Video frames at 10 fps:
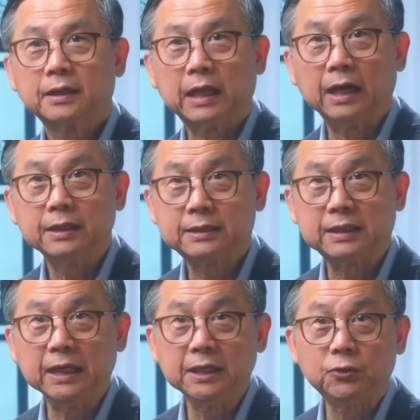当
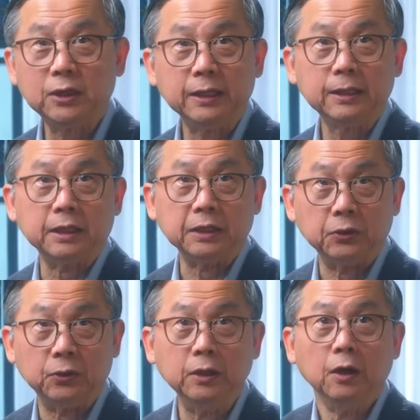新鲜的
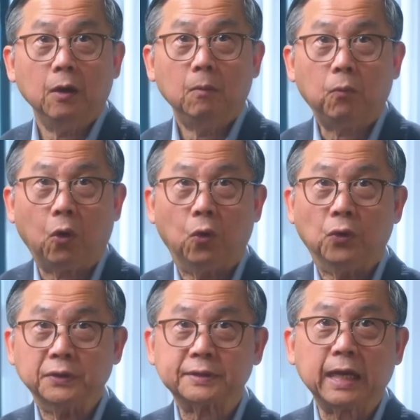鱼
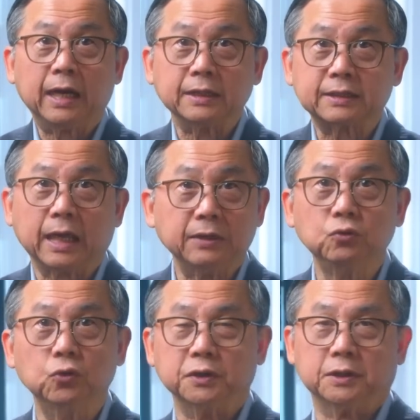捧上
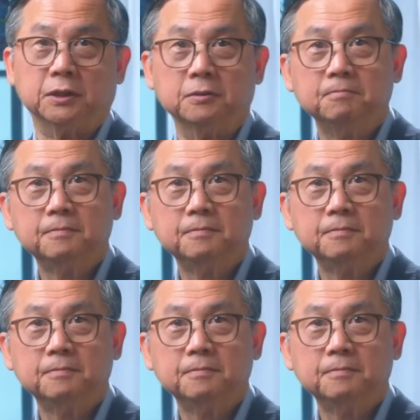餐桌时，